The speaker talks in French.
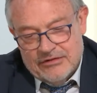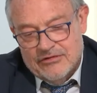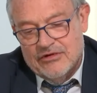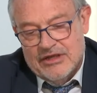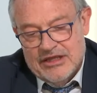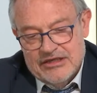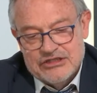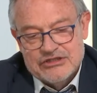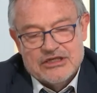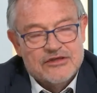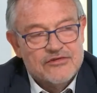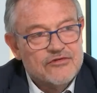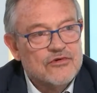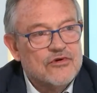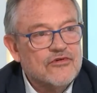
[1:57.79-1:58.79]
collège
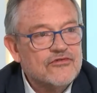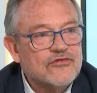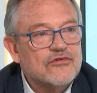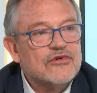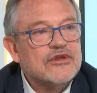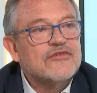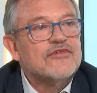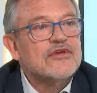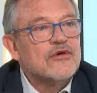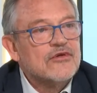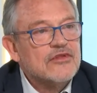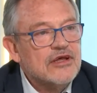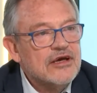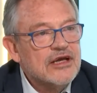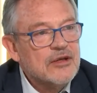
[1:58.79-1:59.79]
assurance dont Olivier
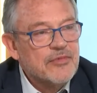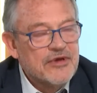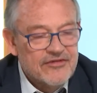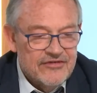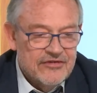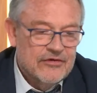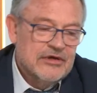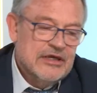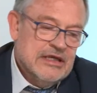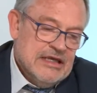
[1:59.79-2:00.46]
Renard est le président.